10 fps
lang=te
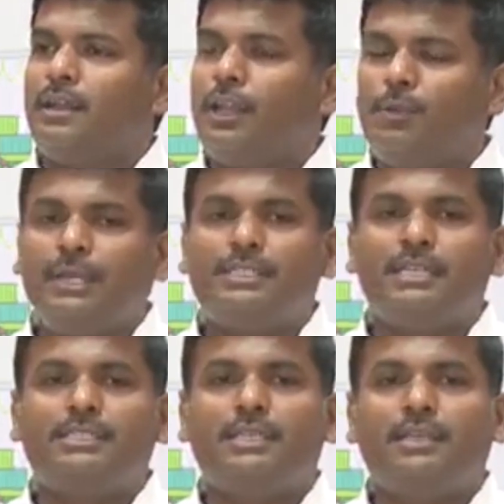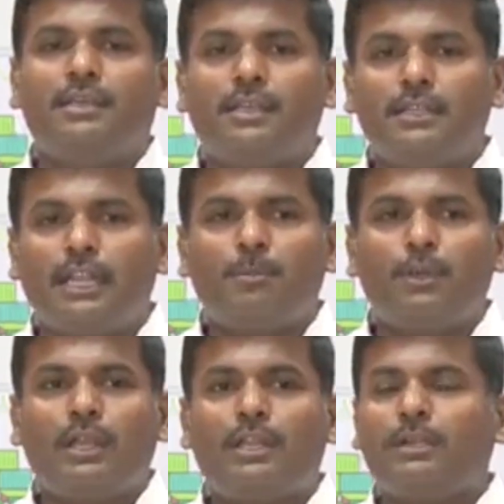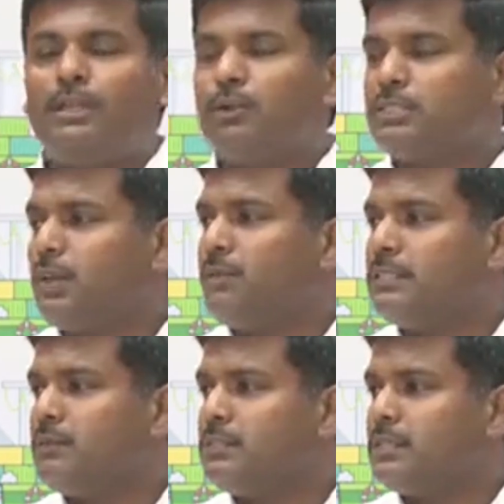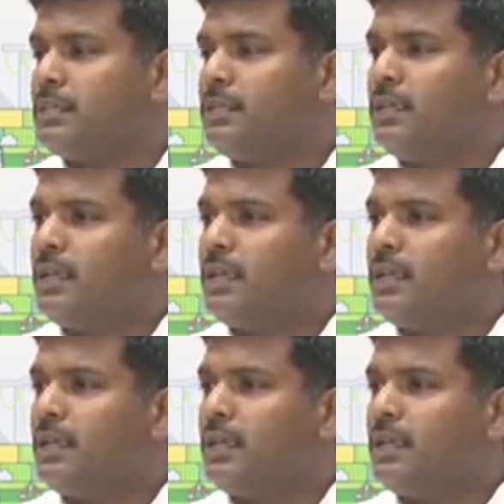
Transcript: రెనోవేట్ చేసి టెక్బుల్ అనేటువంటి ఒక సాఫ్ట్వేర్ సంస్థకి